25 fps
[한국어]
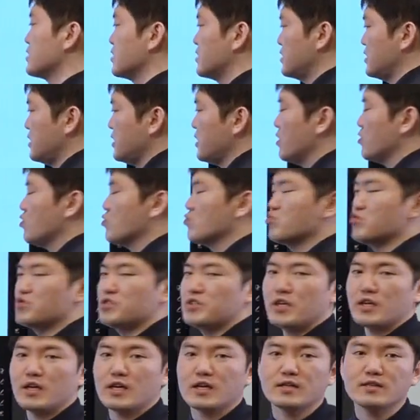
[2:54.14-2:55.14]
자 C하고
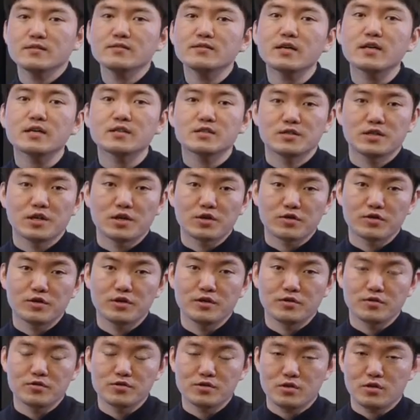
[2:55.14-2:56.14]
문장이 끝나야지 내려
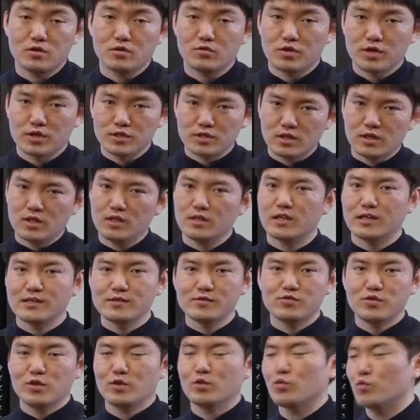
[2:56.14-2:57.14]
읽는 거죠. 굉장히
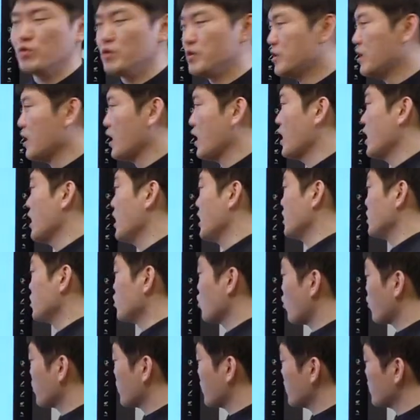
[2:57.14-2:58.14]
단순한 논리인데
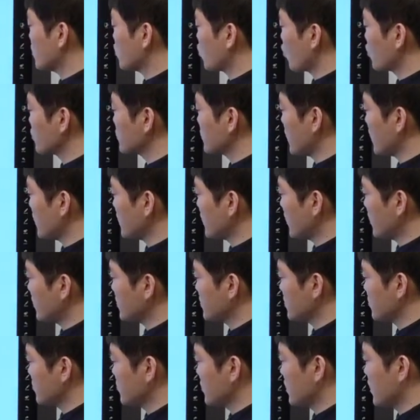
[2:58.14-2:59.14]
여기에 동사가
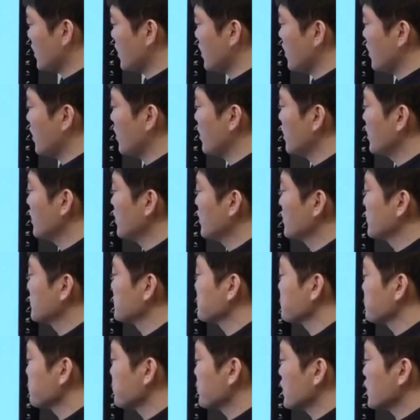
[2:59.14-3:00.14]
나왔습니다.
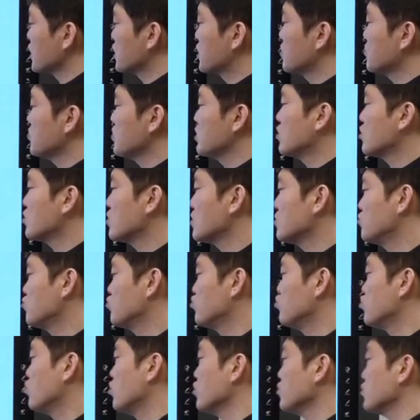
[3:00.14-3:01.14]
그럼 이거를
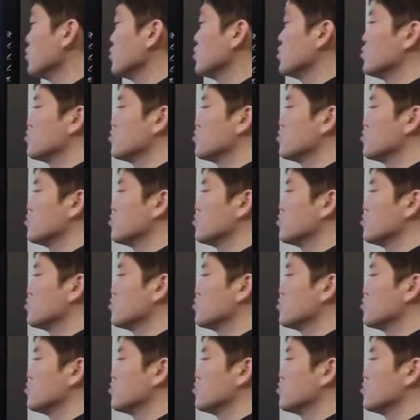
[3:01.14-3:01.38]
묶어서